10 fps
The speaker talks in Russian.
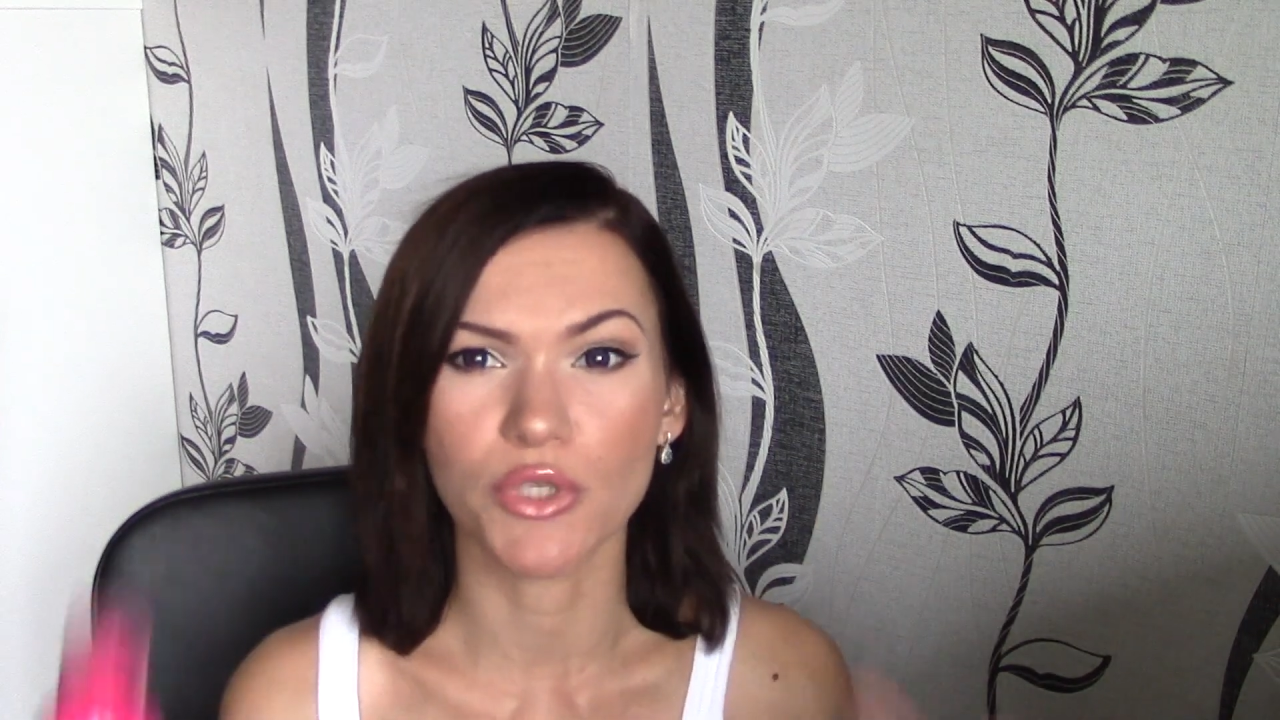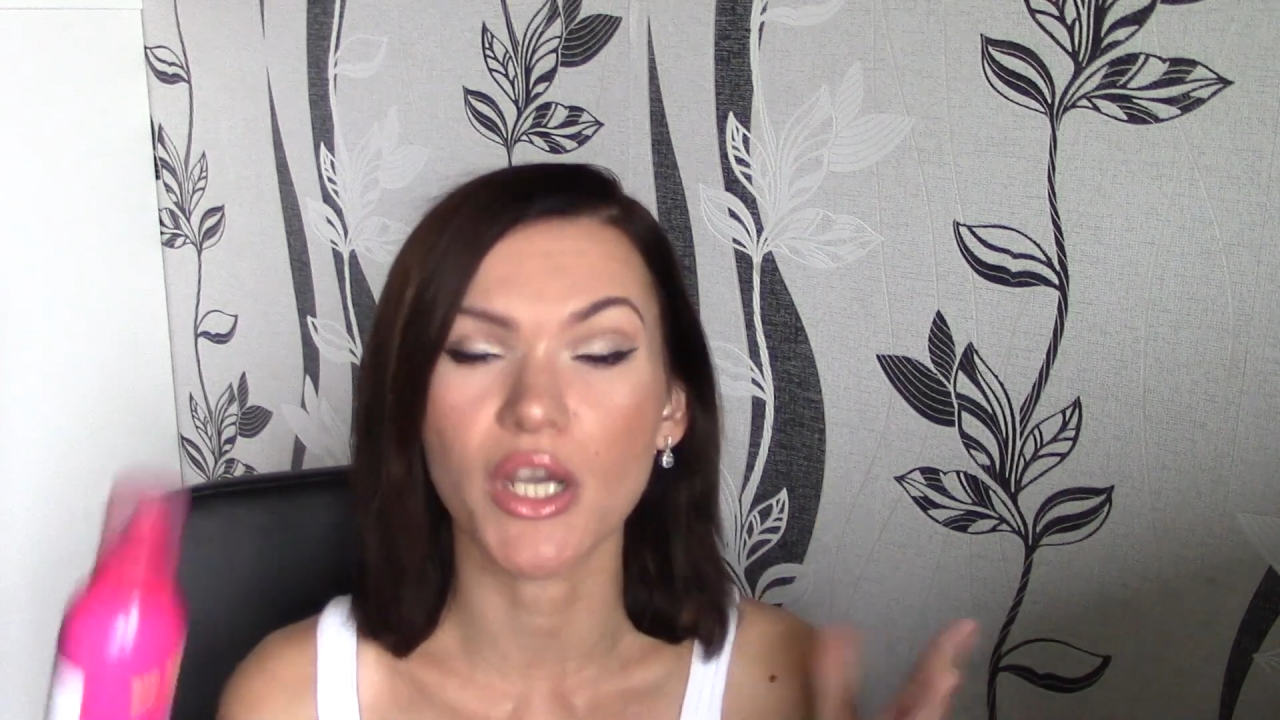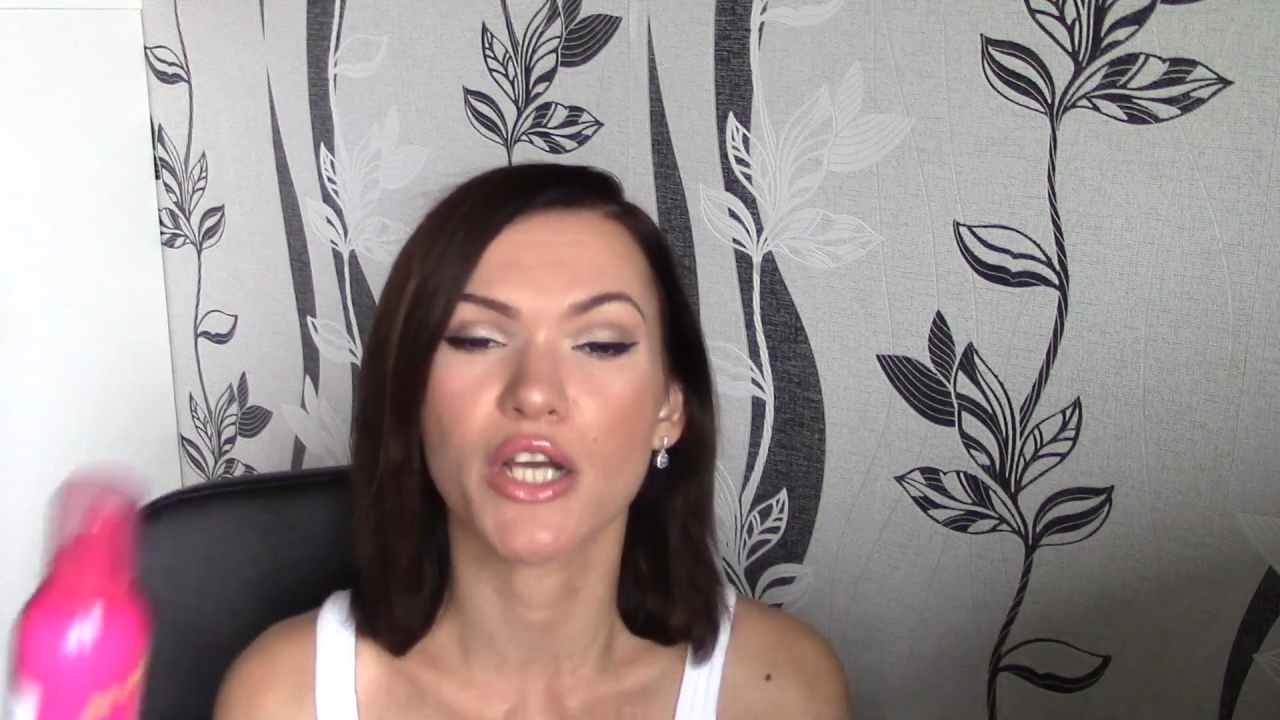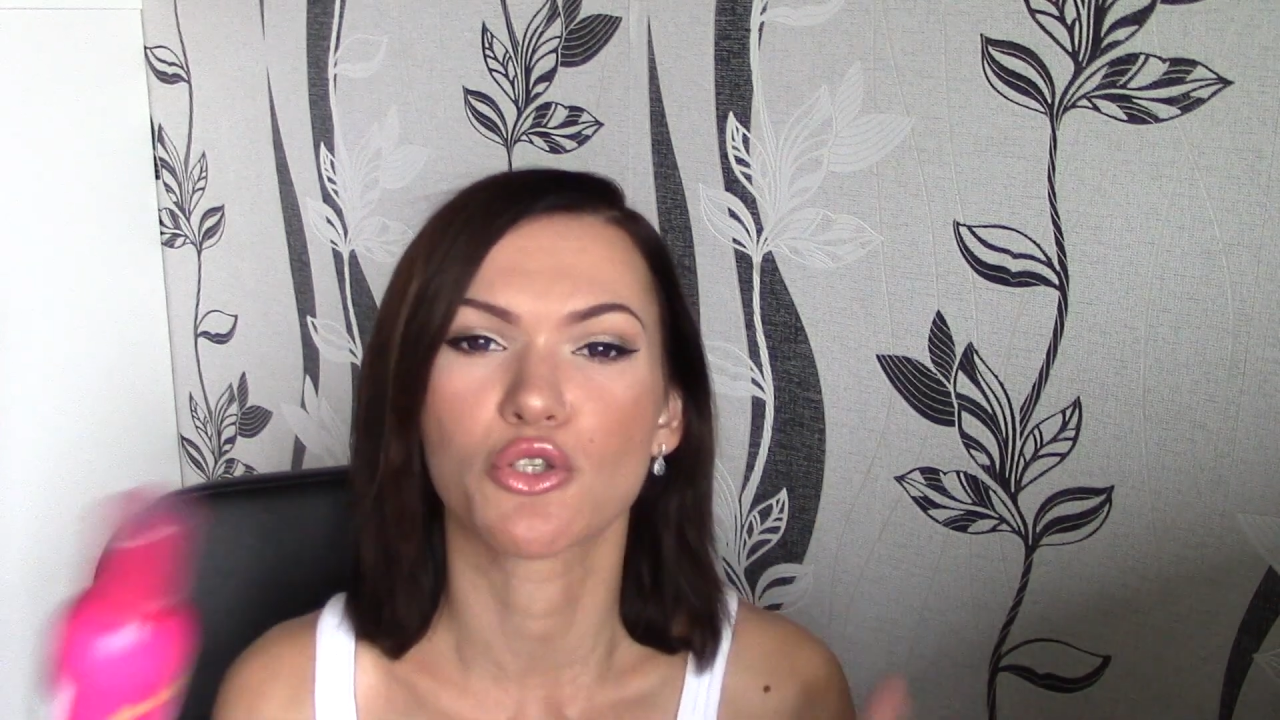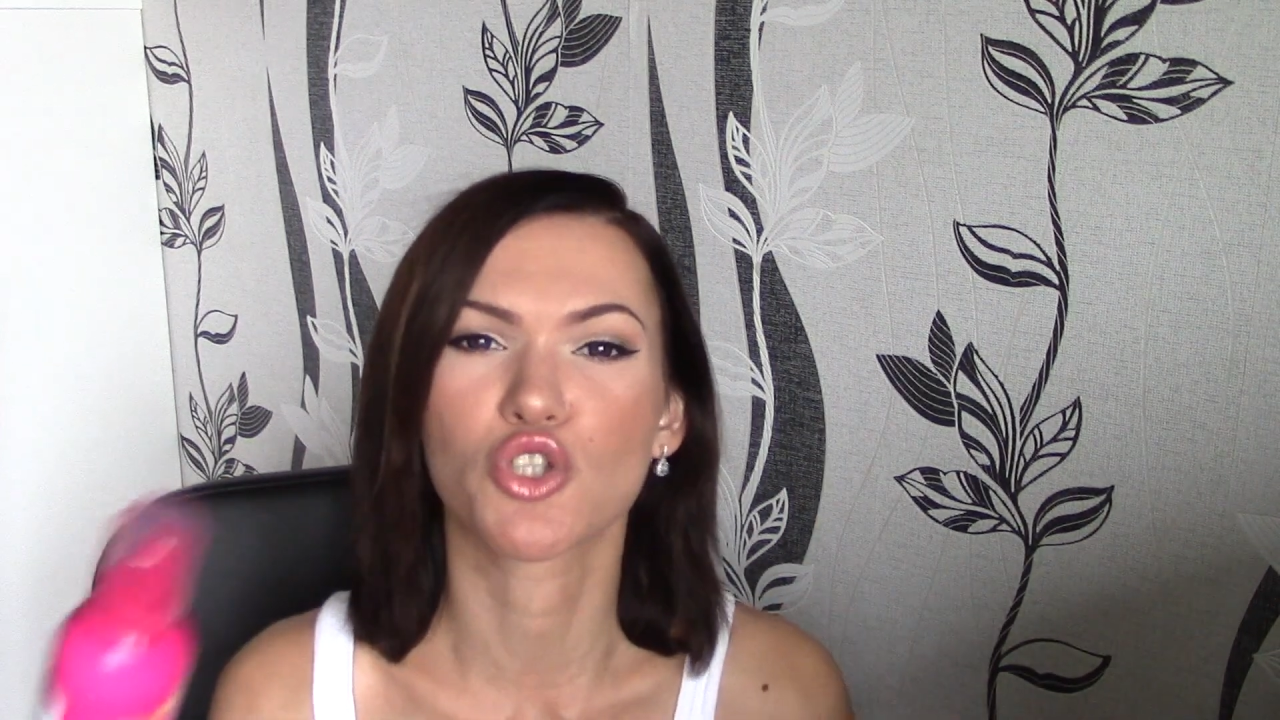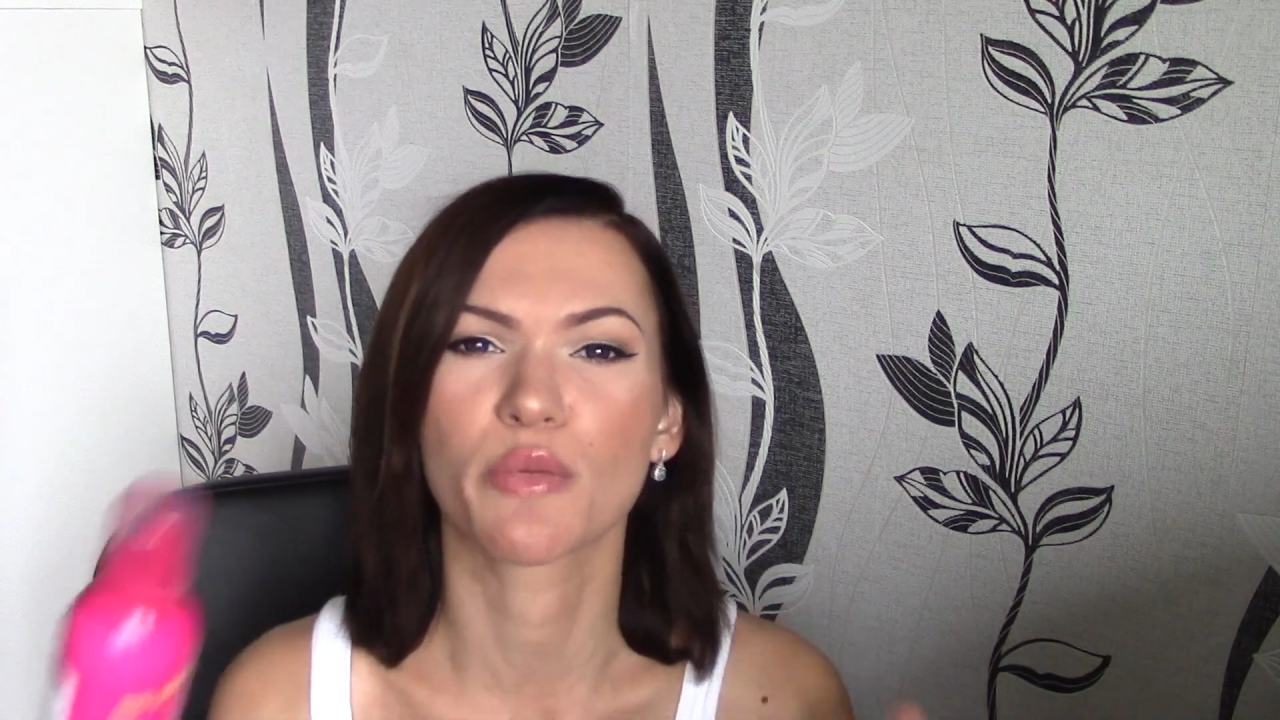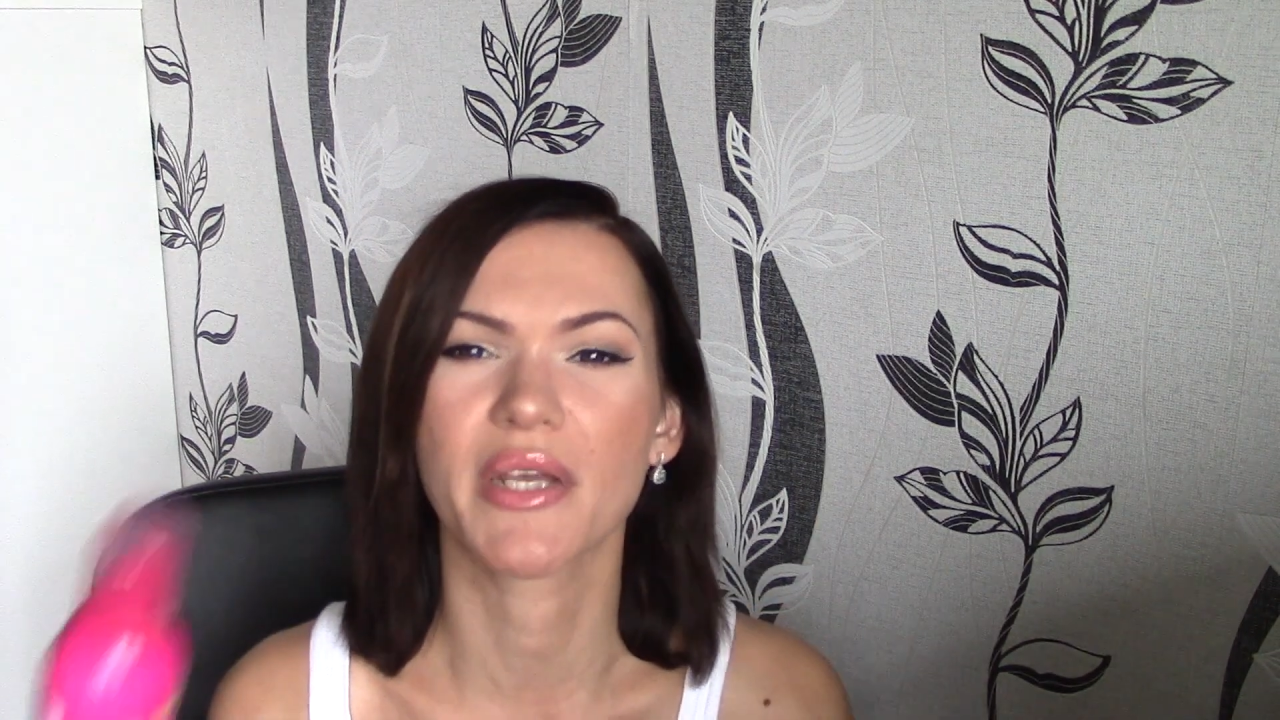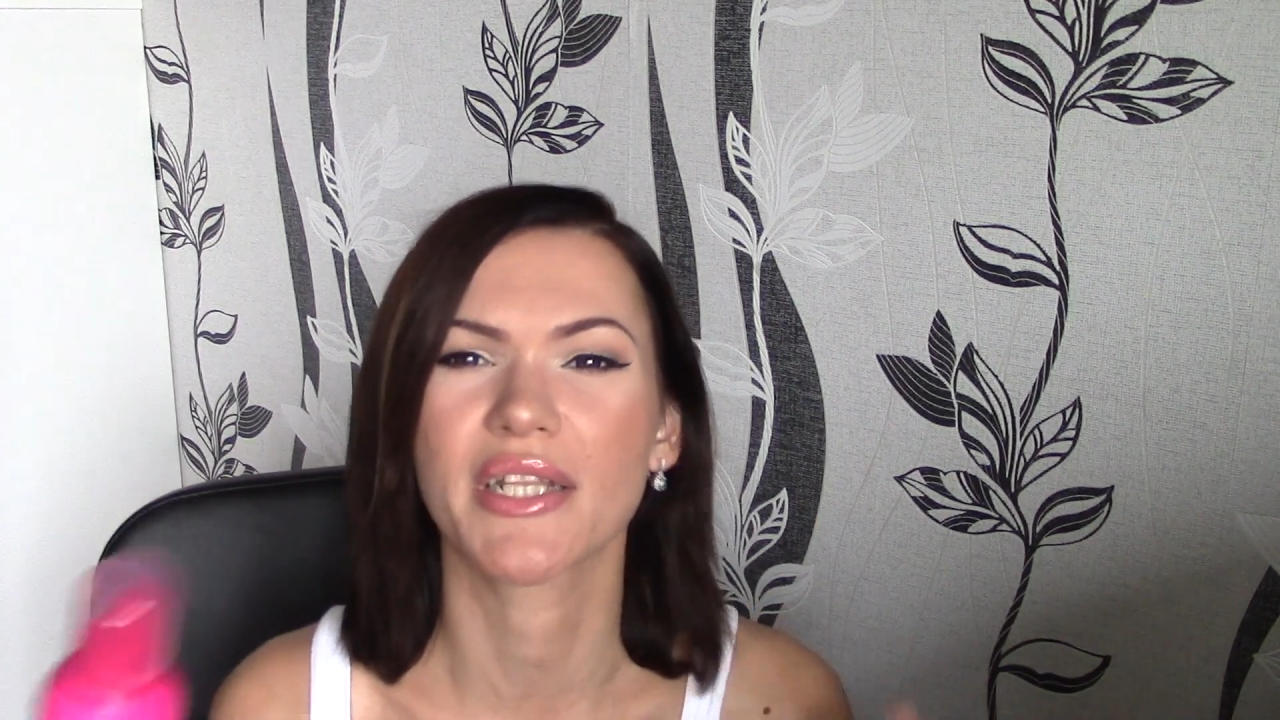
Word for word: я хочу, чтобы